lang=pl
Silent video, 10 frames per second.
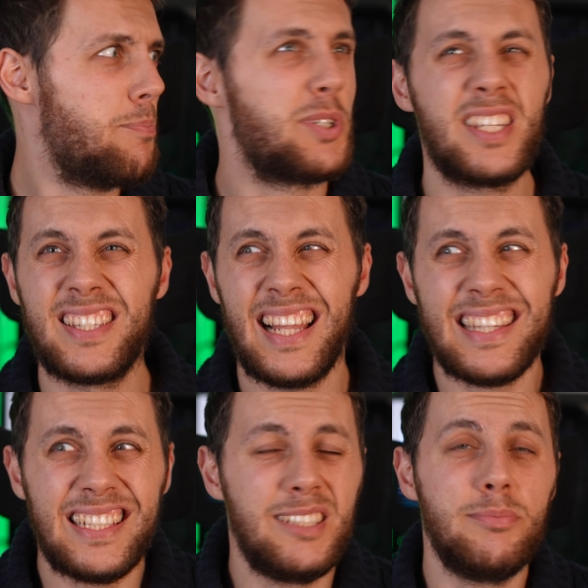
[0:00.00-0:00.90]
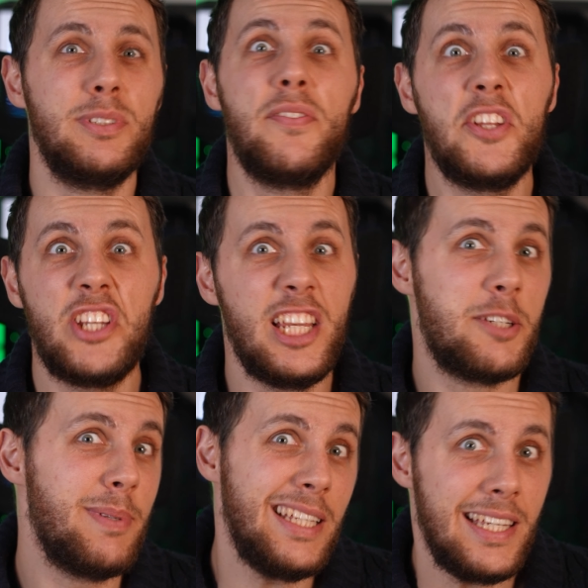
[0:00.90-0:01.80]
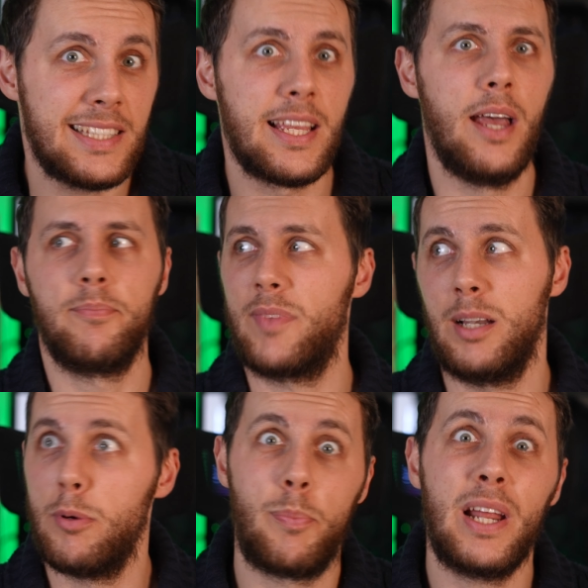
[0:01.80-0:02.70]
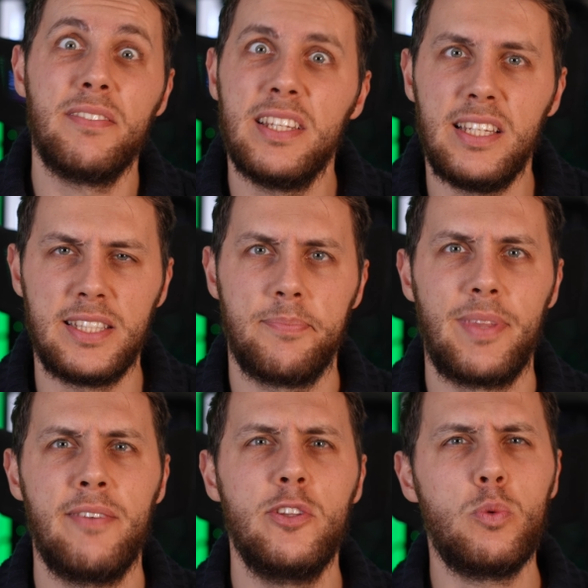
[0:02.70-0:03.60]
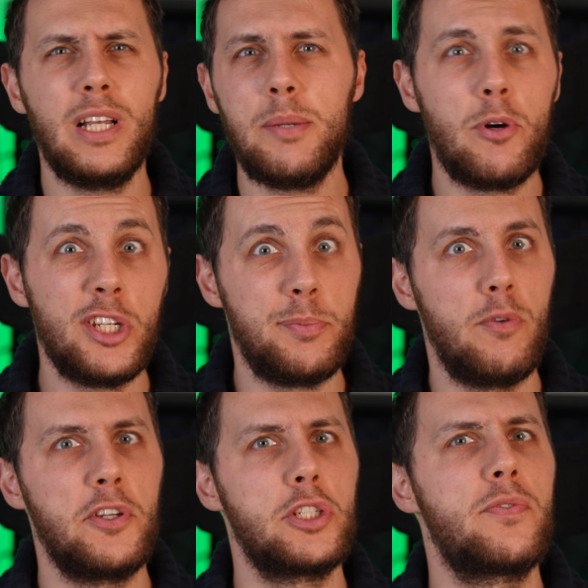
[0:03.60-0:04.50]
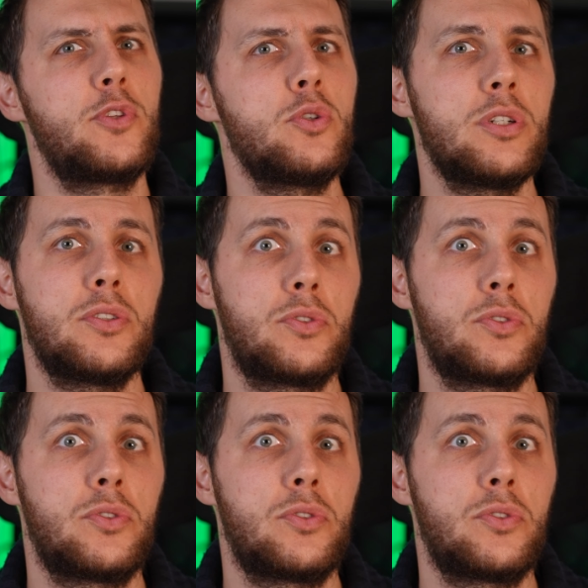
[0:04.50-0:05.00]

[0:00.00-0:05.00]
Przez lata nie wiedzieliśmy nic albo prawie nic. Ewentualnie mogliśmy uwierzyć w to, że